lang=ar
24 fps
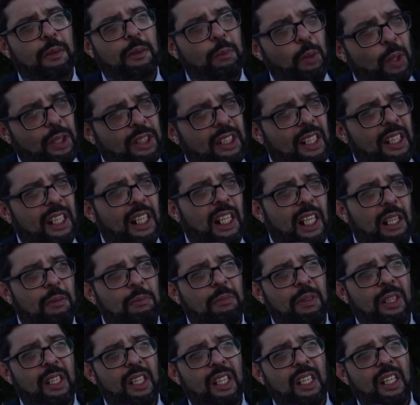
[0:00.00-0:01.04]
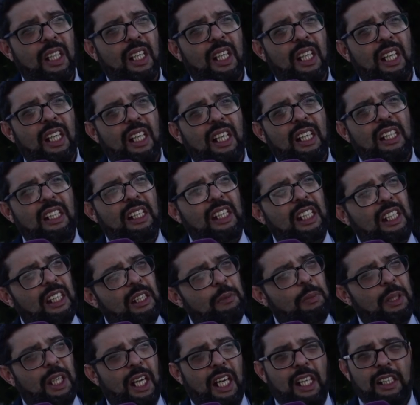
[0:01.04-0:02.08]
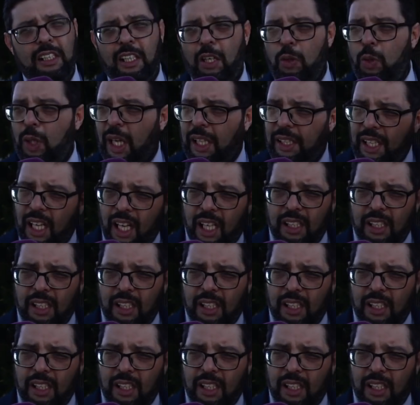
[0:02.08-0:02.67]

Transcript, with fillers: المحترم بانه كان